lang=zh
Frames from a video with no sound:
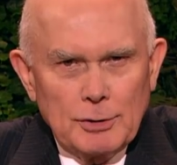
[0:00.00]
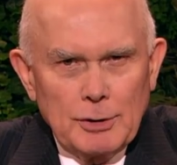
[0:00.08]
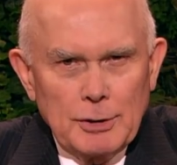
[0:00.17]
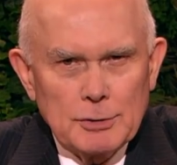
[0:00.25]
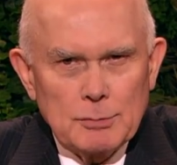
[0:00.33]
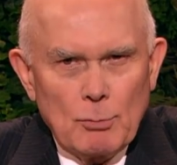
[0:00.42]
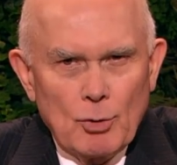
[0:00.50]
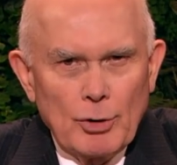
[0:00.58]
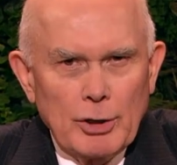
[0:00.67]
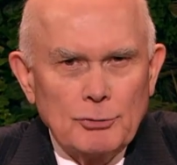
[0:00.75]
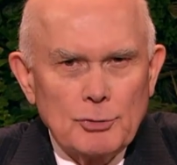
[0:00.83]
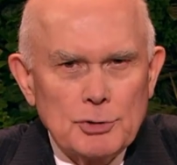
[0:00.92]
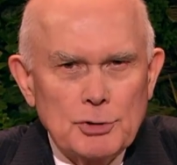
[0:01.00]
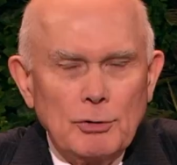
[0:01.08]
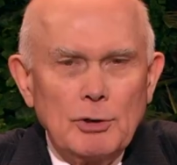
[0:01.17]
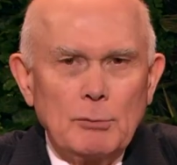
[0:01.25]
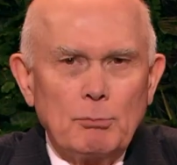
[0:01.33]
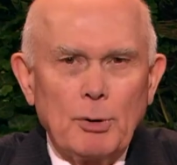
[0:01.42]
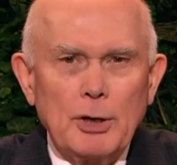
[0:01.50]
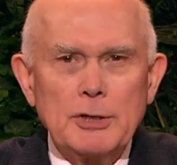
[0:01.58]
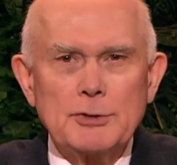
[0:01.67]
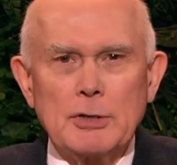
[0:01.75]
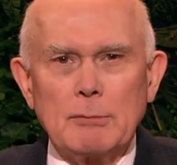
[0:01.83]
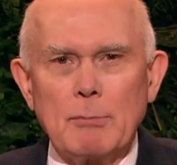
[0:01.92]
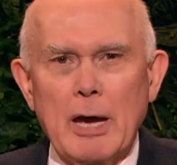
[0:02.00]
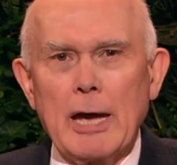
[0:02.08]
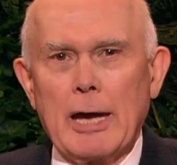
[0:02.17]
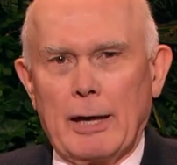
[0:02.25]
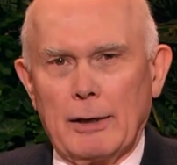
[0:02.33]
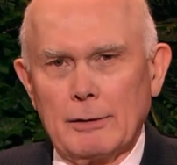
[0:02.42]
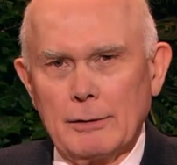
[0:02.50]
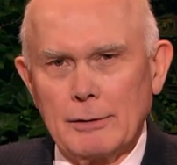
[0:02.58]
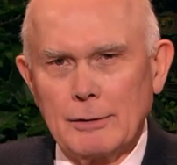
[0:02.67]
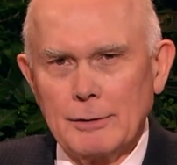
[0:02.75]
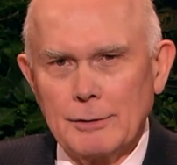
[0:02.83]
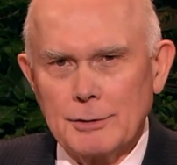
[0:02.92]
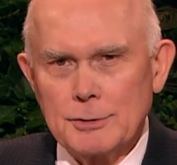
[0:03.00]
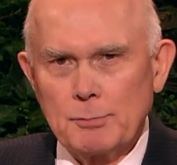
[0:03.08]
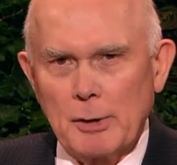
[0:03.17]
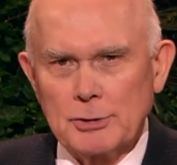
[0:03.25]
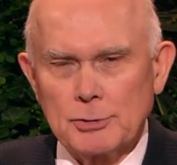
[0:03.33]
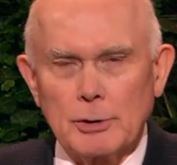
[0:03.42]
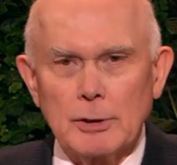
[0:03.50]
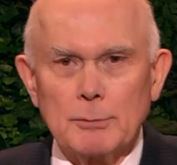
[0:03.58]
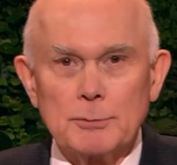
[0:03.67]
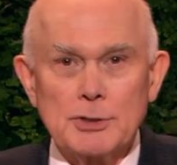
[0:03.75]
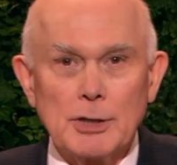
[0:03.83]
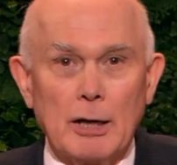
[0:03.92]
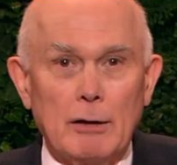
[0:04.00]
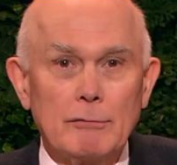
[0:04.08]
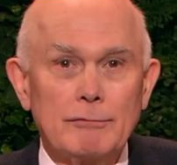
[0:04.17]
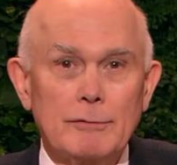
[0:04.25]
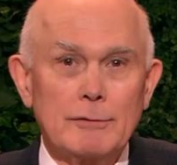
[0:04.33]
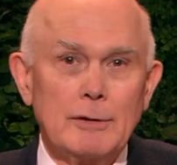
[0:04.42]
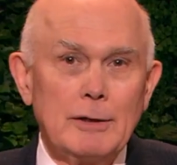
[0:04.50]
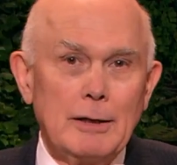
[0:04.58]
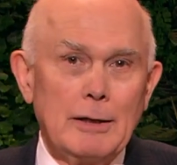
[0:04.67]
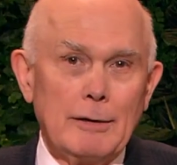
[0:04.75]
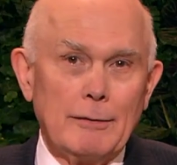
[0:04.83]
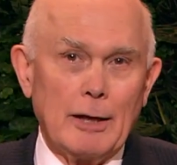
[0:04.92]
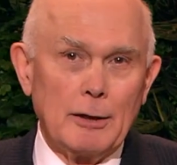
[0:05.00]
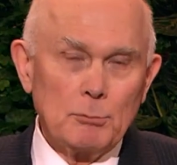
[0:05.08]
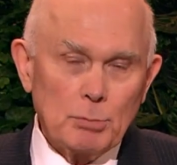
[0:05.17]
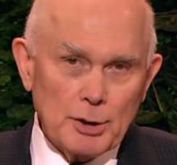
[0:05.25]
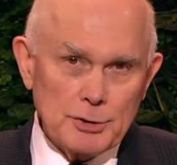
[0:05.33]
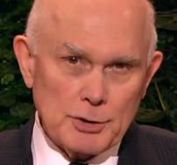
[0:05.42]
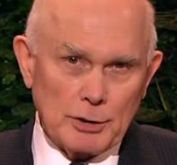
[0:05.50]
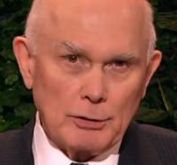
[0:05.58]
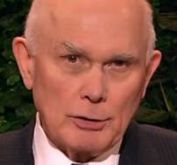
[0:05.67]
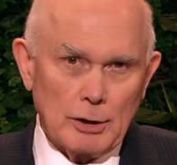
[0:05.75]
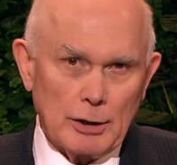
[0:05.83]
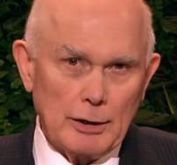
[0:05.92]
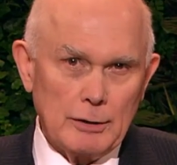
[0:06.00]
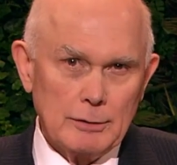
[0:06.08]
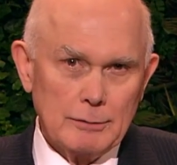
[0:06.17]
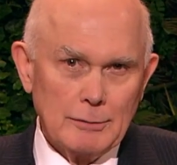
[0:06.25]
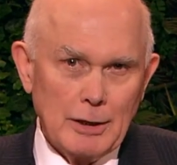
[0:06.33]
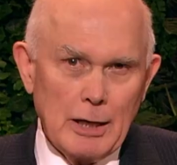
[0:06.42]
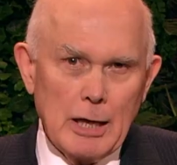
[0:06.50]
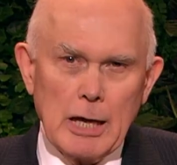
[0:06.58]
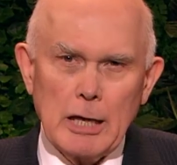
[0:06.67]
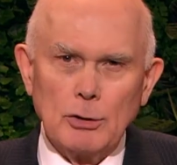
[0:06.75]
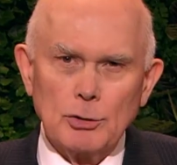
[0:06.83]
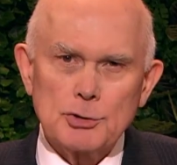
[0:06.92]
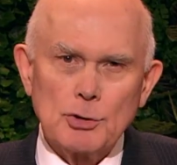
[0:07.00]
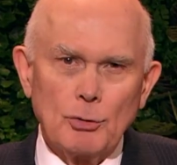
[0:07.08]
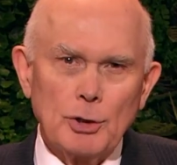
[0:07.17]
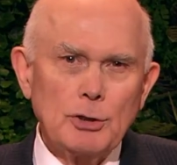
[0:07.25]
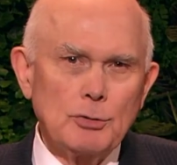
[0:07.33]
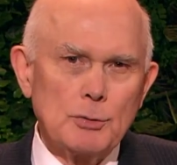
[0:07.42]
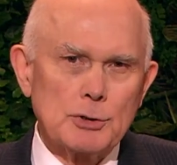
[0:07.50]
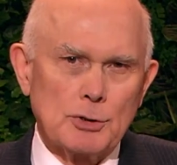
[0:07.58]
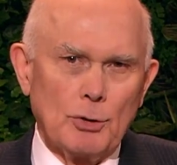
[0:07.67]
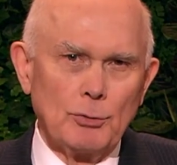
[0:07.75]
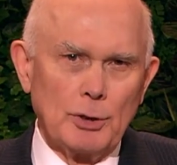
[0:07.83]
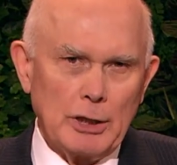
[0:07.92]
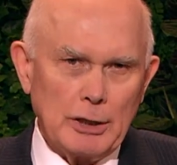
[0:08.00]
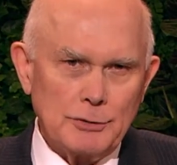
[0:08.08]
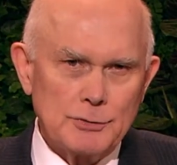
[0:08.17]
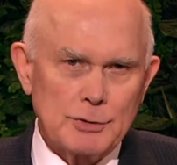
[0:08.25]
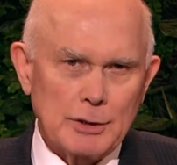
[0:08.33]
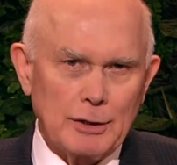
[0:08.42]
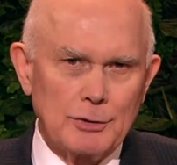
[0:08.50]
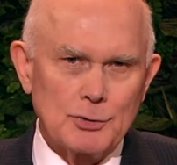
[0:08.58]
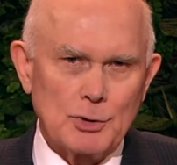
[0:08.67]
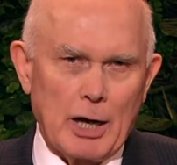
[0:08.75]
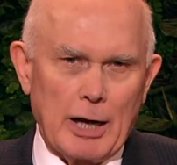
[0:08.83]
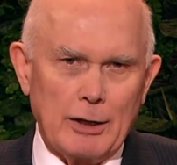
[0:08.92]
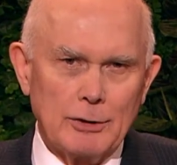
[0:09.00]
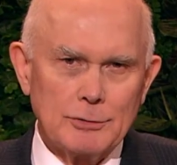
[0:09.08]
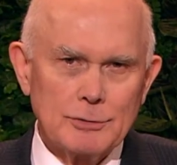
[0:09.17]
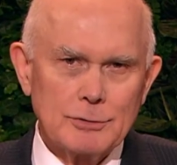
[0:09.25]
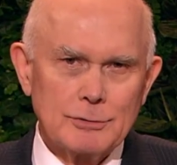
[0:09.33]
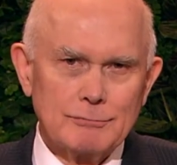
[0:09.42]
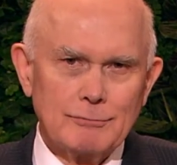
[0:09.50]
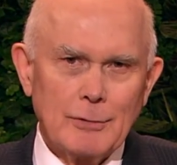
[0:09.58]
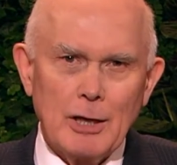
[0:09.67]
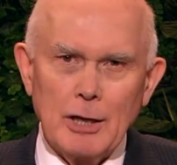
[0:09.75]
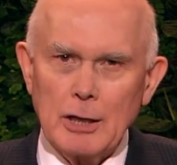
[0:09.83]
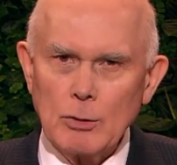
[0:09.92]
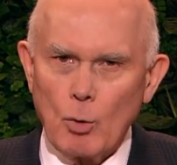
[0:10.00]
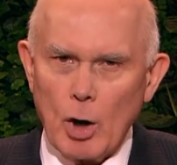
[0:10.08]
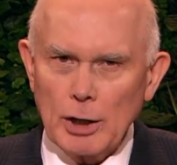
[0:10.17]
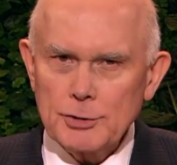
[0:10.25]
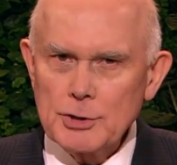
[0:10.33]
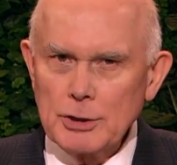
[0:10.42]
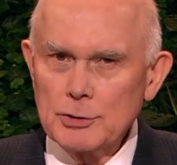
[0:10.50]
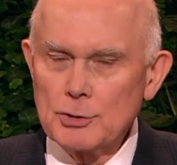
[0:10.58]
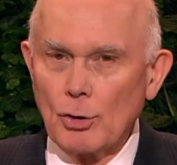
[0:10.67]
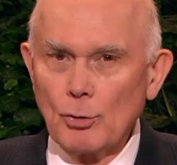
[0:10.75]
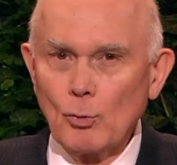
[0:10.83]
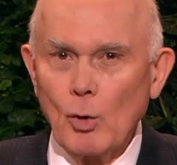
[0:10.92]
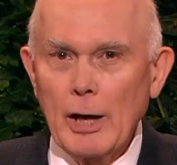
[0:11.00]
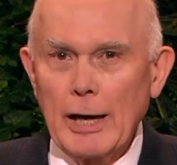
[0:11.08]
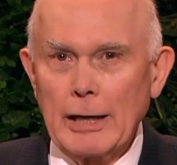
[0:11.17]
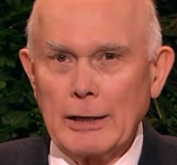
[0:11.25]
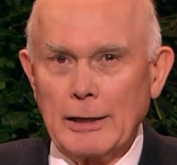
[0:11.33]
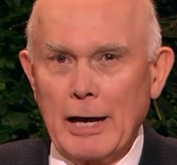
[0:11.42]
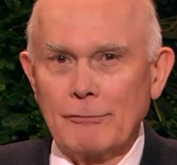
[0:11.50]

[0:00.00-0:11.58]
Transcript: 自私的人比较想取悦世人，特别是取悦自己，而不想取悦神。他只在乎自己的需求和欲望，他行己